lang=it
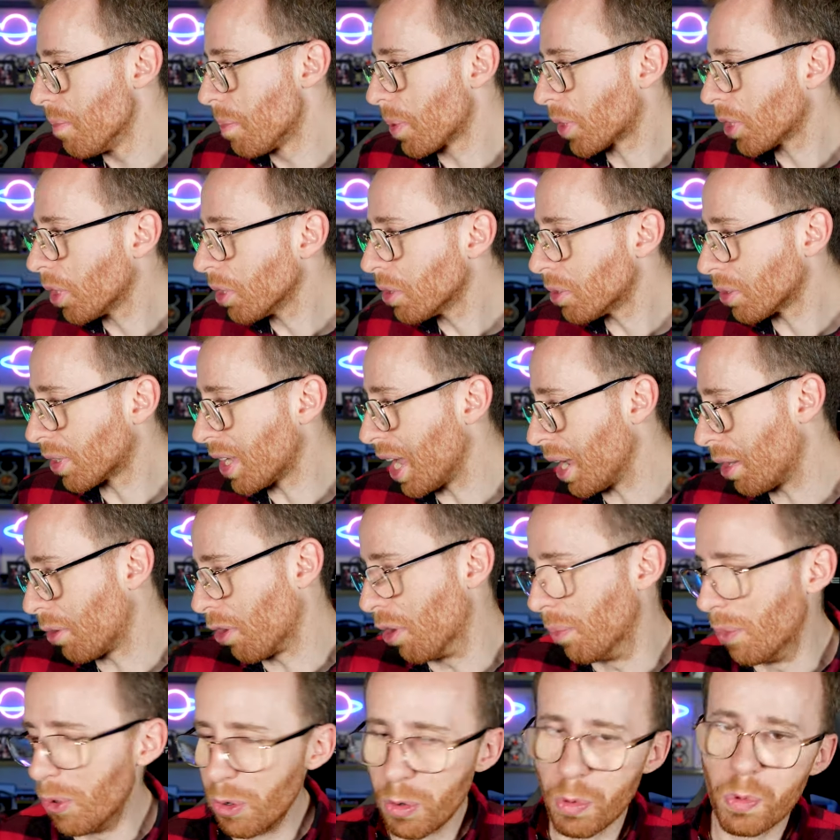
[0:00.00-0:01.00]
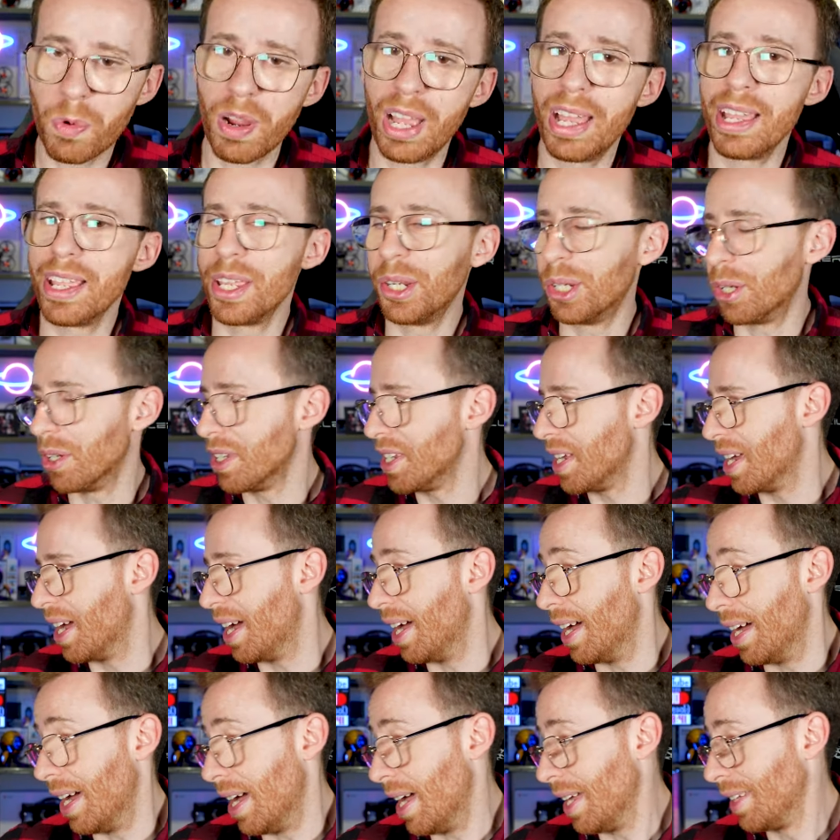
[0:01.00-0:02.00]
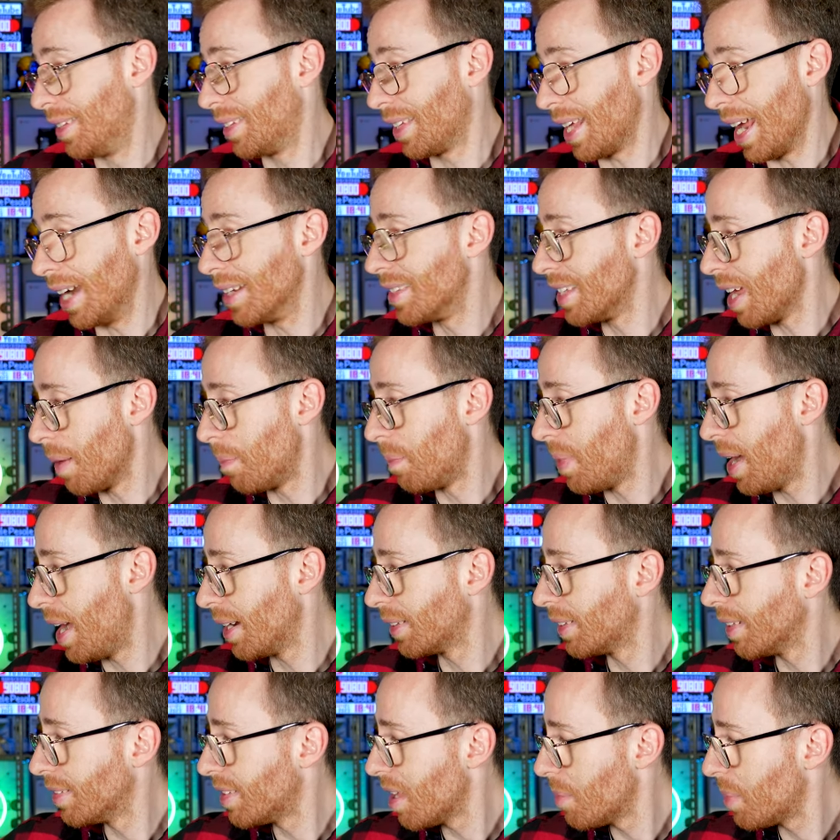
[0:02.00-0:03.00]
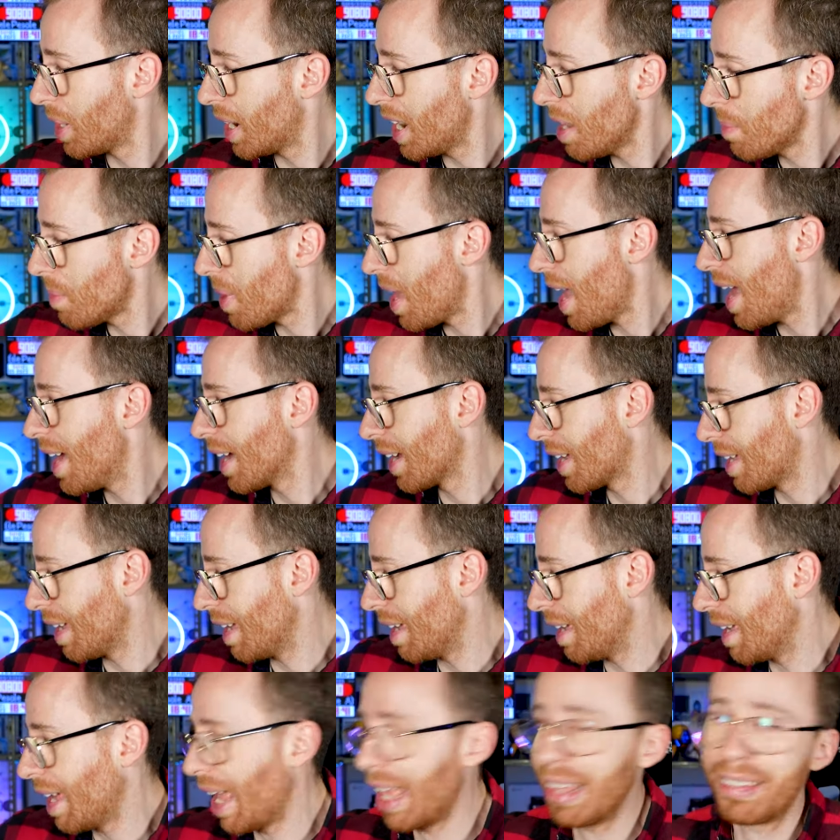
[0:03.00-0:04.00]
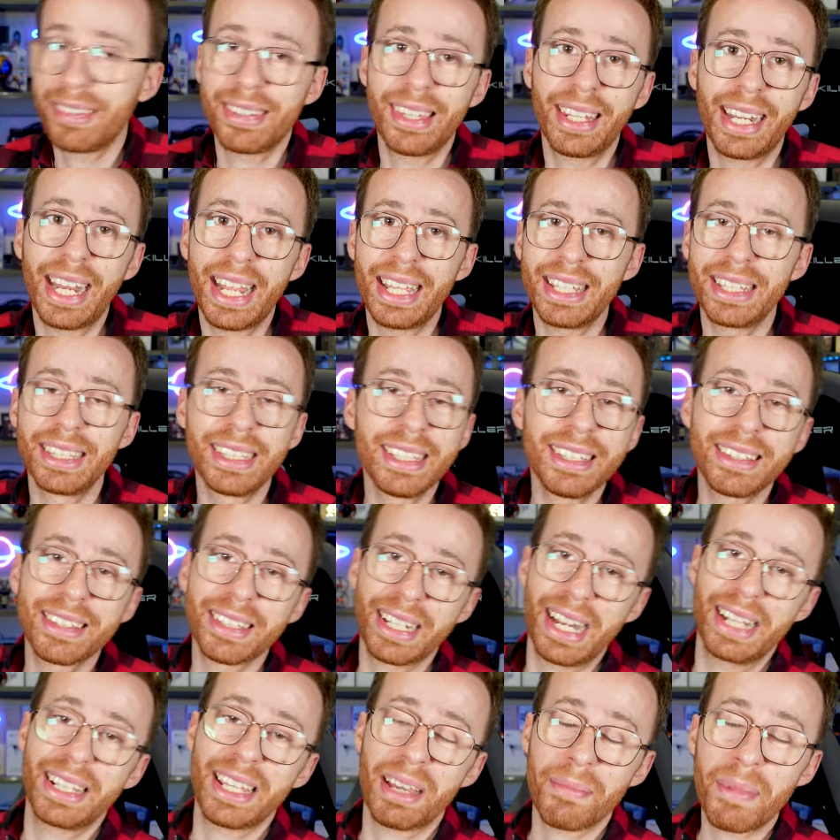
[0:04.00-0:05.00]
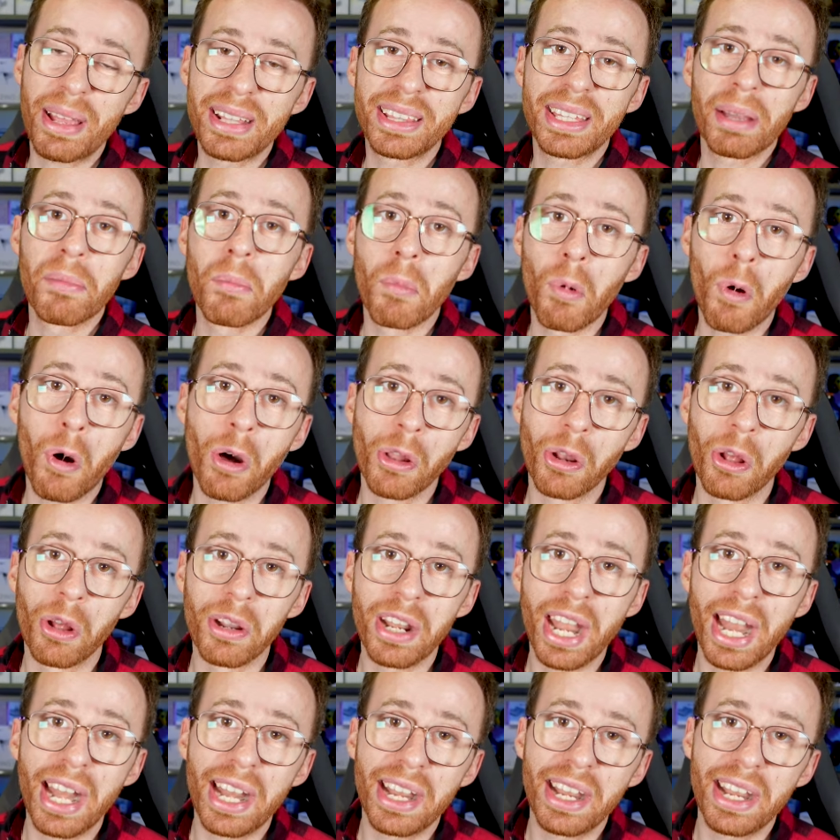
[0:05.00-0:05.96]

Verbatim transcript: Un prodotto che comunque, ironia scherzi a parte, sembrerebbe anche essere discretamente buono ne,